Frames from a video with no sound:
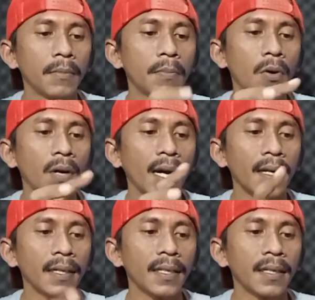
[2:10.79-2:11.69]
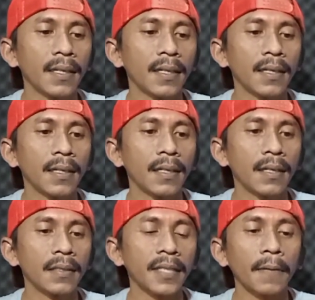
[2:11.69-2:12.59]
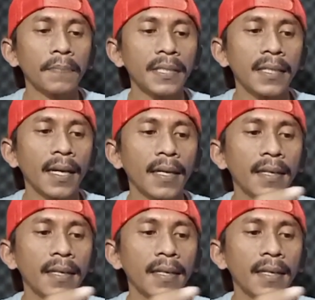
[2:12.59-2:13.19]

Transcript: membongkar, ingin uh, servis ya.